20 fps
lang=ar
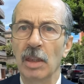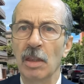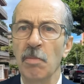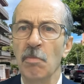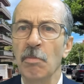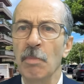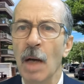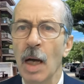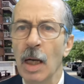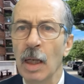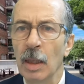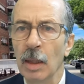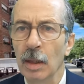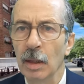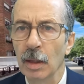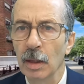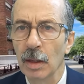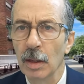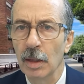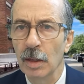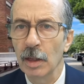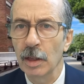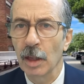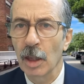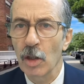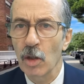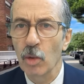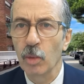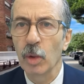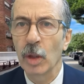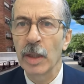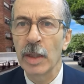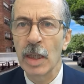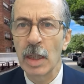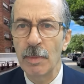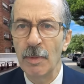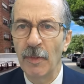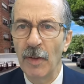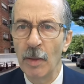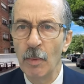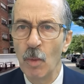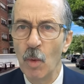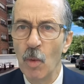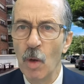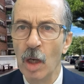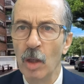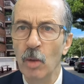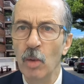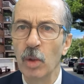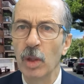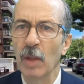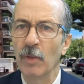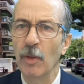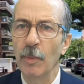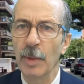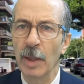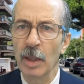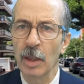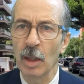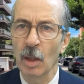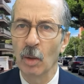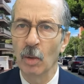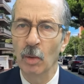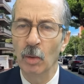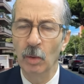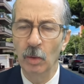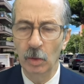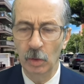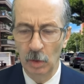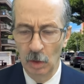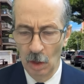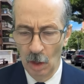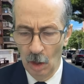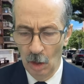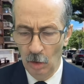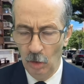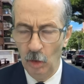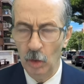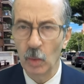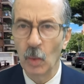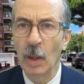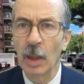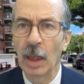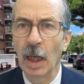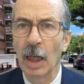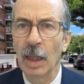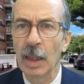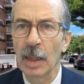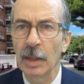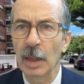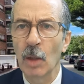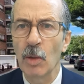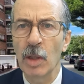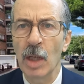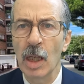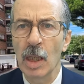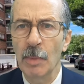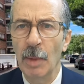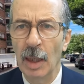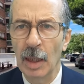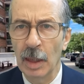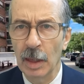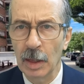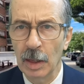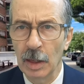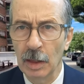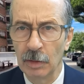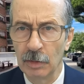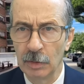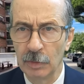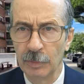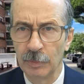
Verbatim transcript: تما استدراجوا دوك الناس ما فهموا والو شافوا بانه العنوان غلط او شي حاجه بحال هكا